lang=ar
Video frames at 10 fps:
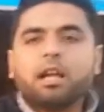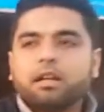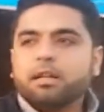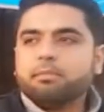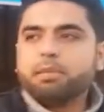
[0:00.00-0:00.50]

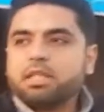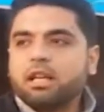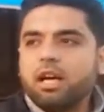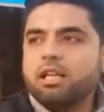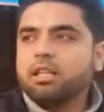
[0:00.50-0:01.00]

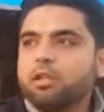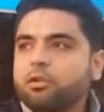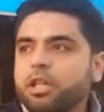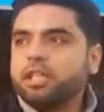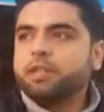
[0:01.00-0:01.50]
انبثق عنا انه
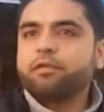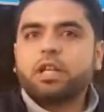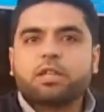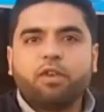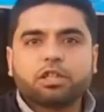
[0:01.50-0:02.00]
نحن
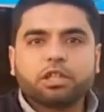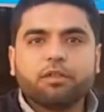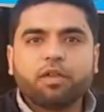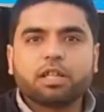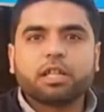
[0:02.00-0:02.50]
نفتح صفحه
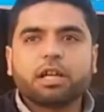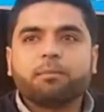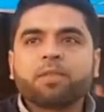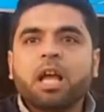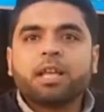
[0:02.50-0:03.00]
جديده في الاتارب
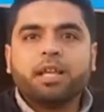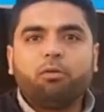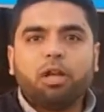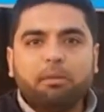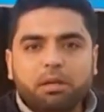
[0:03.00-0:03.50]

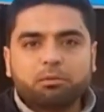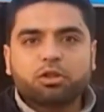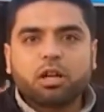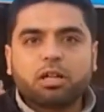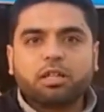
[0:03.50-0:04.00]
نحو العمل
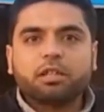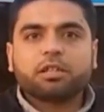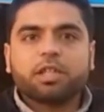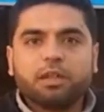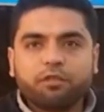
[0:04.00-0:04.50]
المشترك نحط
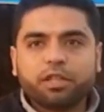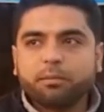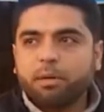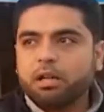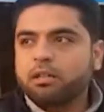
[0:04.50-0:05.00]
ايدينا في
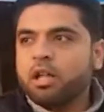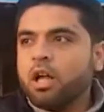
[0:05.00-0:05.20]
ايدين بعض